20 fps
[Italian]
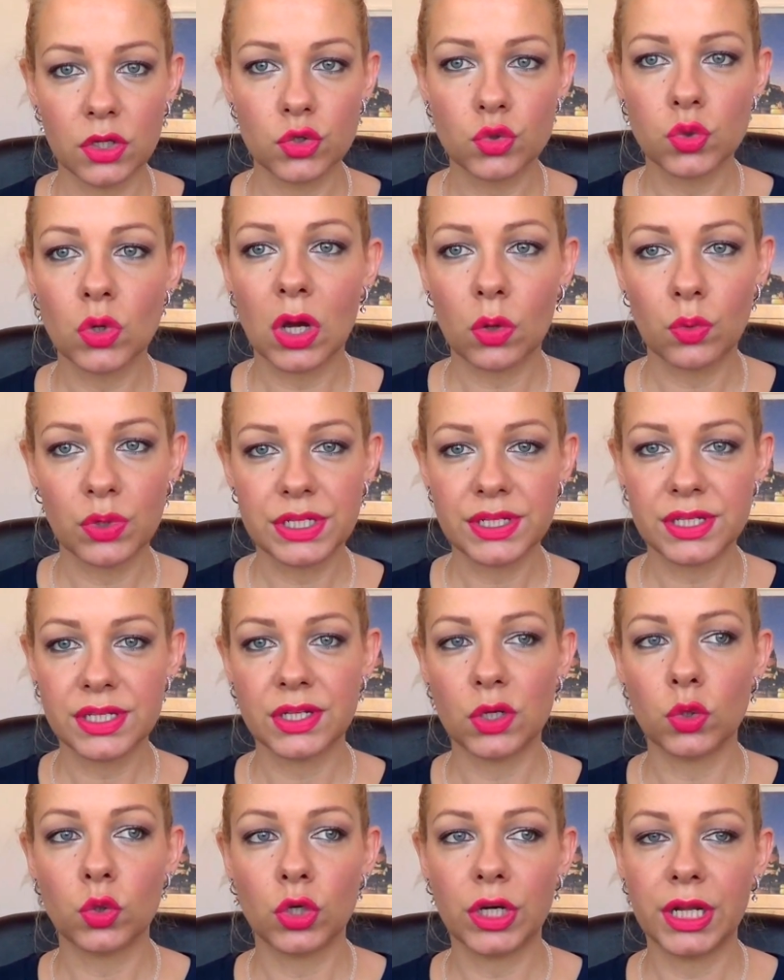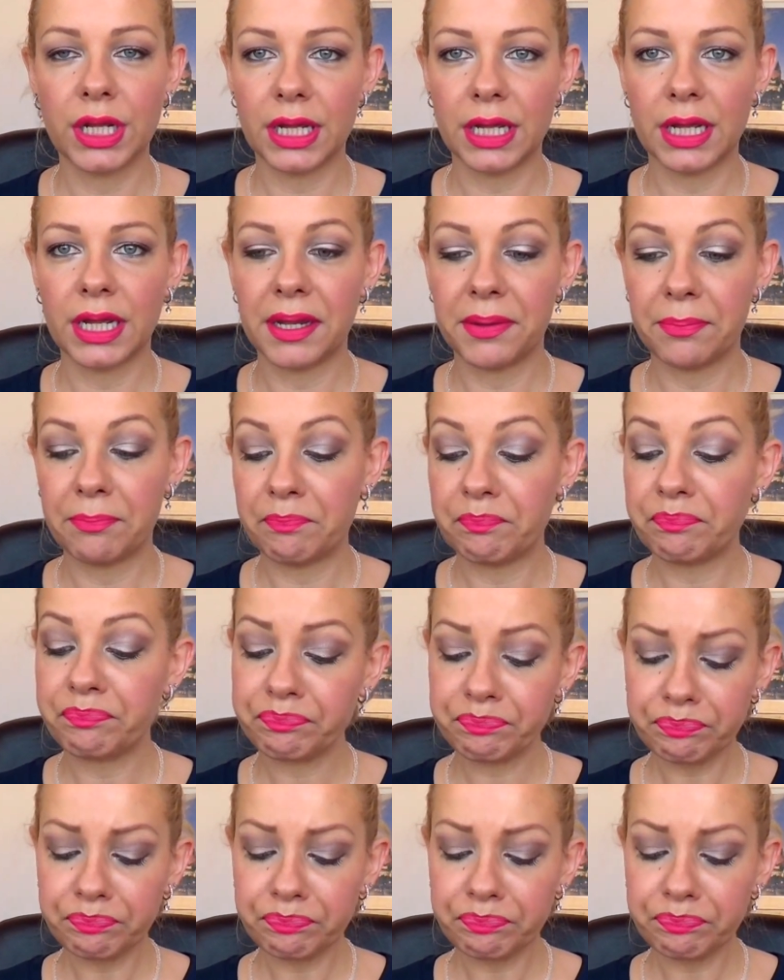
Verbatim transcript: sulla questione mh, mm,